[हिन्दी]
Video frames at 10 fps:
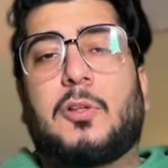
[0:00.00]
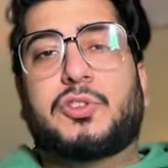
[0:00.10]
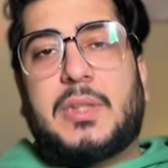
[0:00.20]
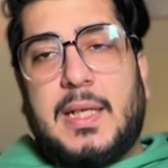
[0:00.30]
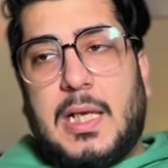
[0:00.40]

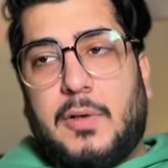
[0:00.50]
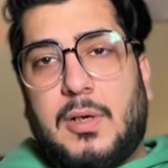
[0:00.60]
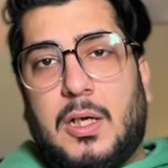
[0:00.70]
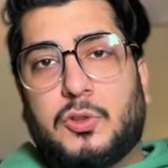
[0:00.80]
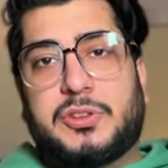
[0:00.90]
उसके
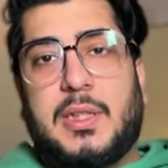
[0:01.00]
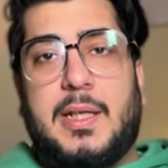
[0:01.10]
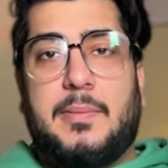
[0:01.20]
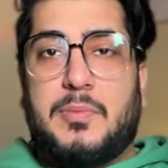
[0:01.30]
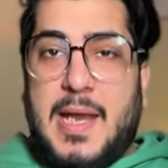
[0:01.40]
अलावा
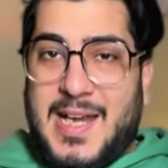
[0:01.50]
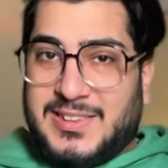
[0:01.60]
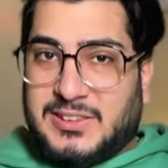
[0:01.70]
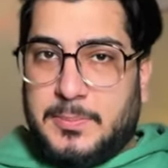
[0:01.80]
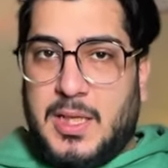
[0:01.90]
उसकी
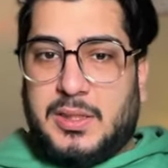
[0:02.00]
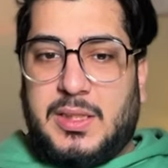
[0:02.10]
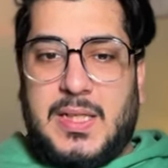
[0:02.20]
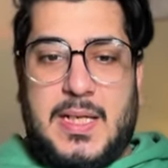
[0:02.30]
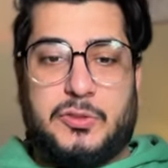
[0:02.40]
एड्स में
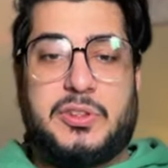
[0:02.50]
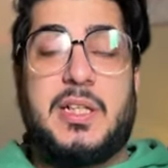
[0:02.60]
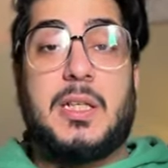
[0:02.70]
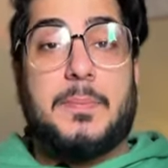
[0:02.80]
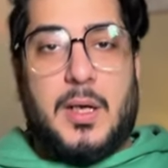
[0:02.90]
आती है उसकी
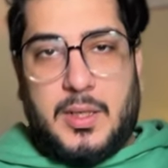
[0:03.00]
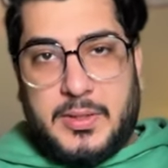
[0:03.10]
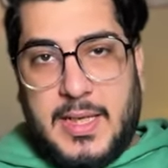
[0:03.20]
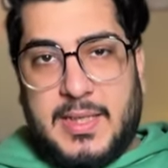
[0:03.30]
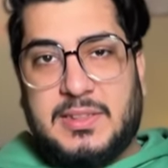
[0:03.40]

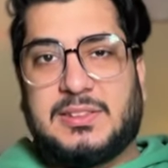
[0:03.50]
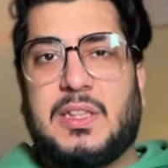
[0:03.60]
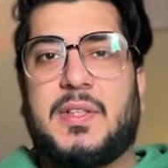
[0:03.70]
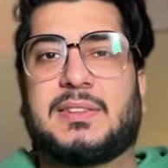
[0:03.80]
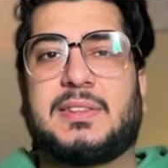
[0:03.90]
डिमांड है
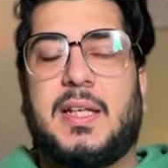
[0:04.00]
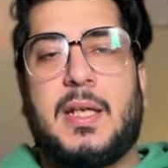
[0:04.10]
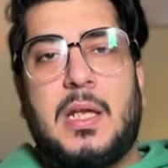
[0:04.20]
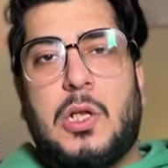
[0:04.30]
जिसकी वजह से